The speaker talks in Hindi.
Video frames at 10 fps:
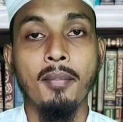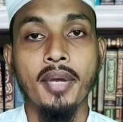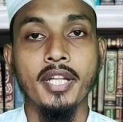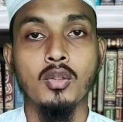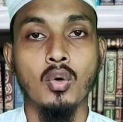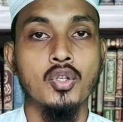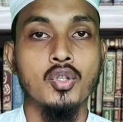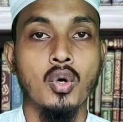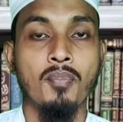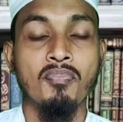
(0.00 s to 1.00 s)
मेरे
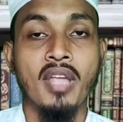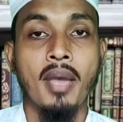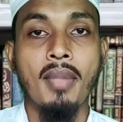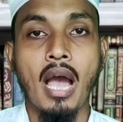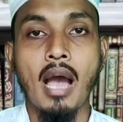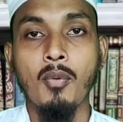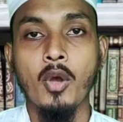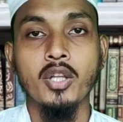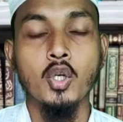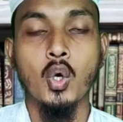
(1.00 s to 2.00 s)
दोस्तों मैं आपको
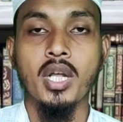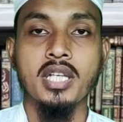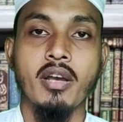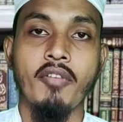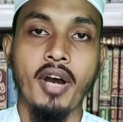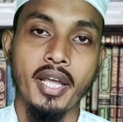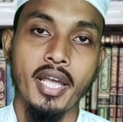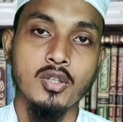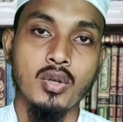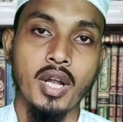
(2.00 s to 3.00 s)
एक छोटा सा वाक़
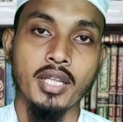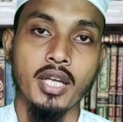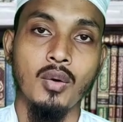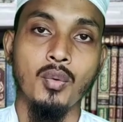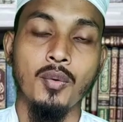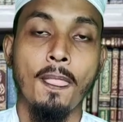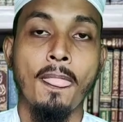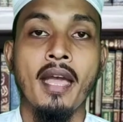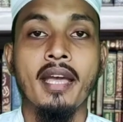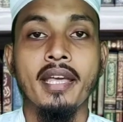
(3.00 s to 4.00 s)
सुनाता हूँ
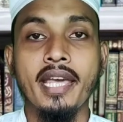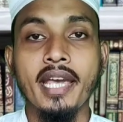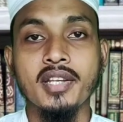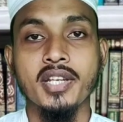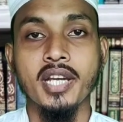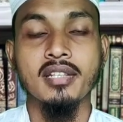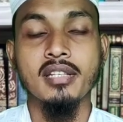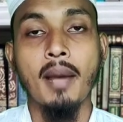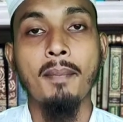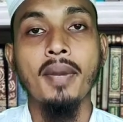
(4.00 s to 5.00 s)
एक शख्स
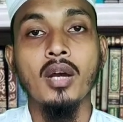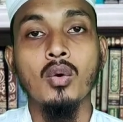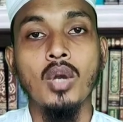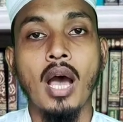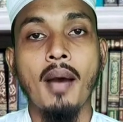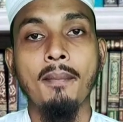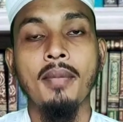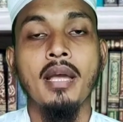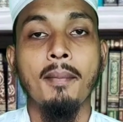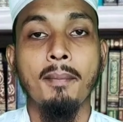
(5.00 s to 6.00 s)
अपना गुलाम
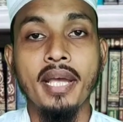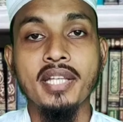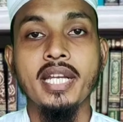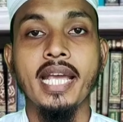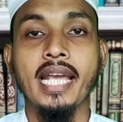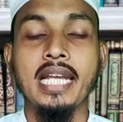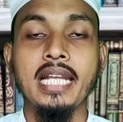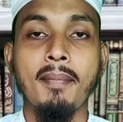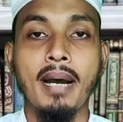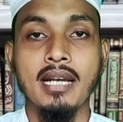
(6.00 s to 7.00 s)
बेचने के
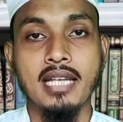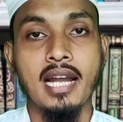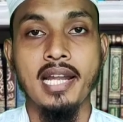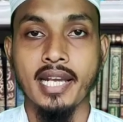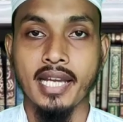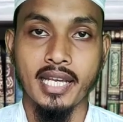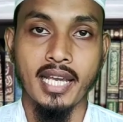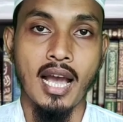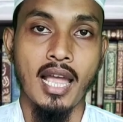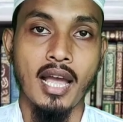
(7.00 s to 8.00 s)
लिए बाज़ार लेकर के
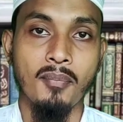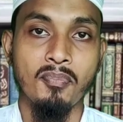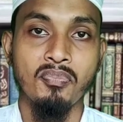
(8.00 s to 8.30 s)
आया